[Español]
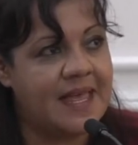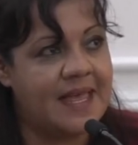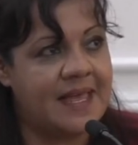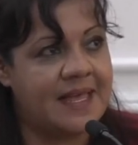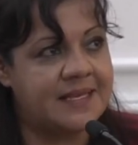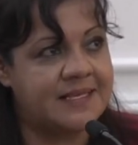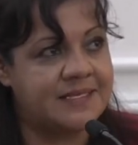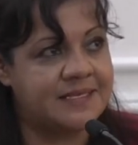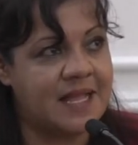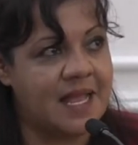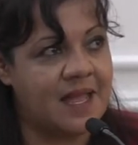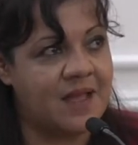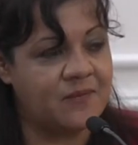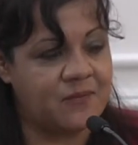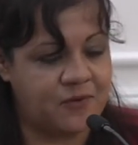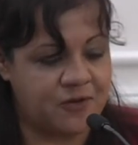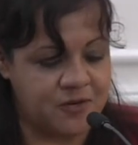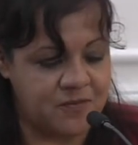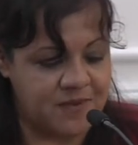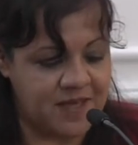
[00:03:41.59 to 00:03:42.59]
Esta
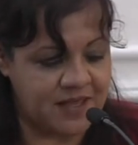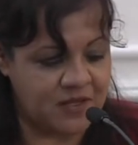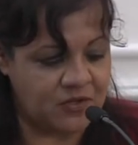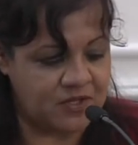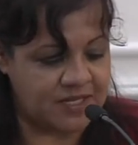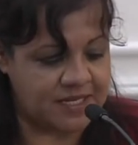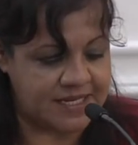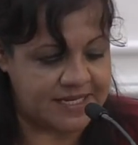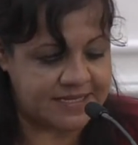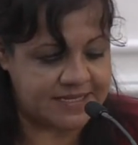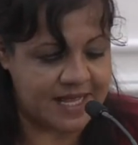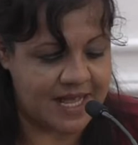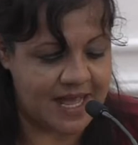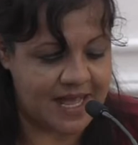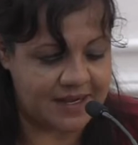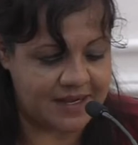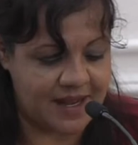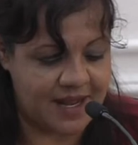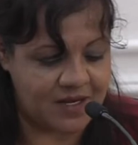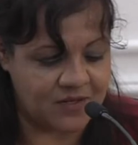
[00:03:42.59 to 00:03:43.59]
forma de
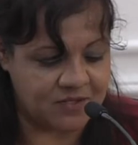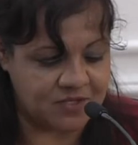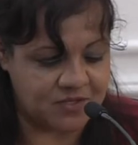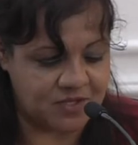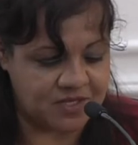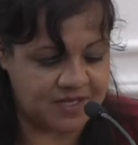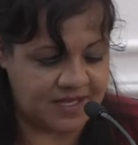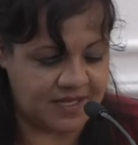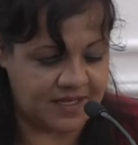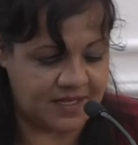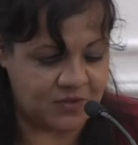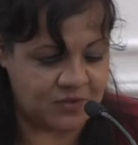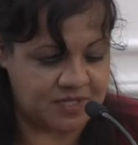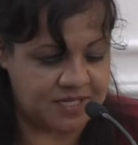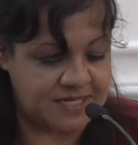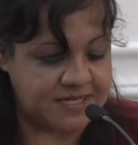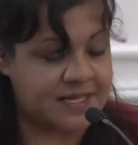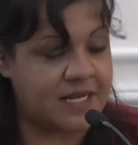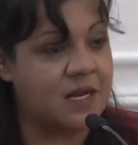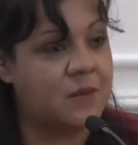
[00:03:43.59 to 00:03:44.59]
utilizar, de,
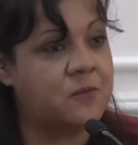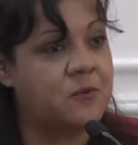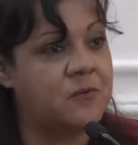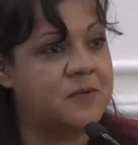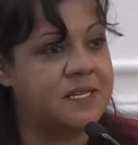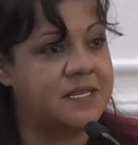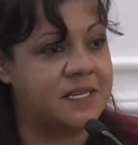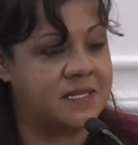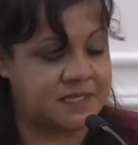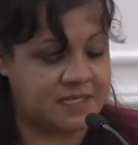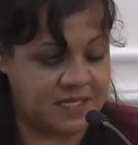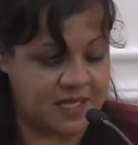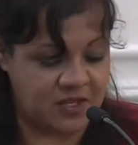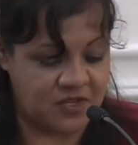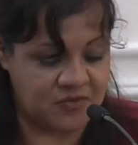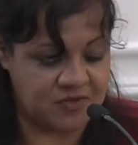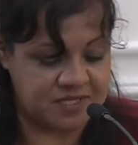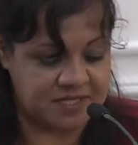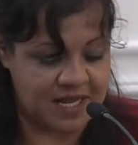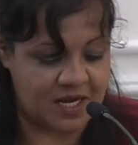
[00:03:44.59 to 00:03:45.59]
utilizar la publicidad
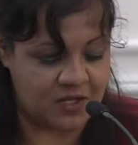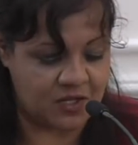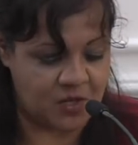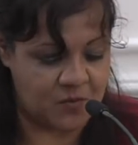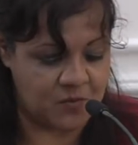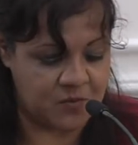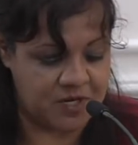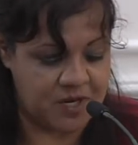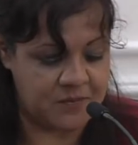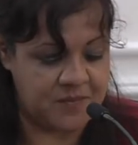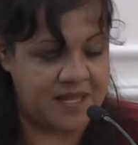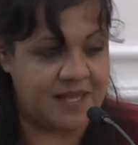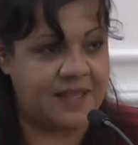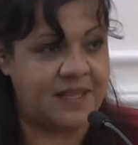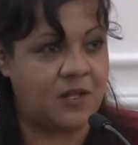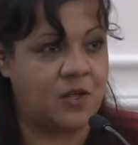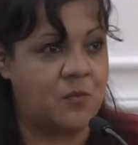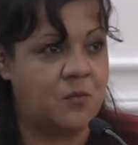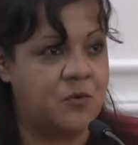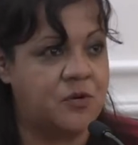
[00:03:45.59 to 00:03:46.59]
oficial como una,
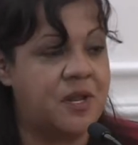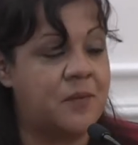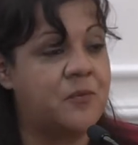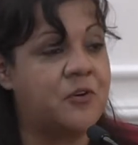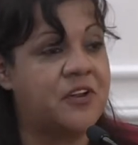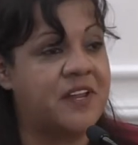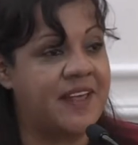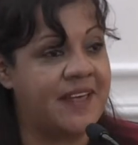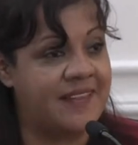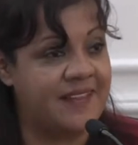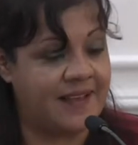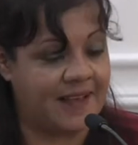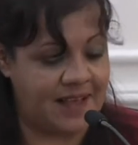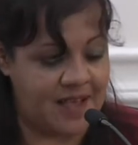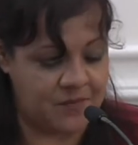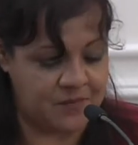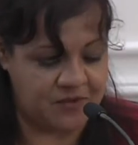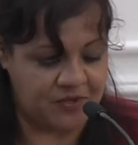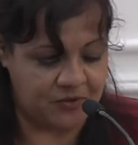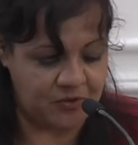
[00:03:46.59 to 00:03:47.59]
moneda de
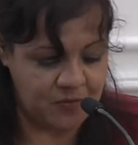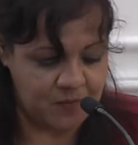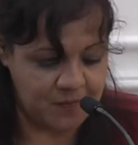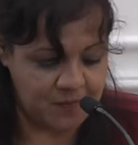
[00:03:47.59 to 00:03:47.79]
cambio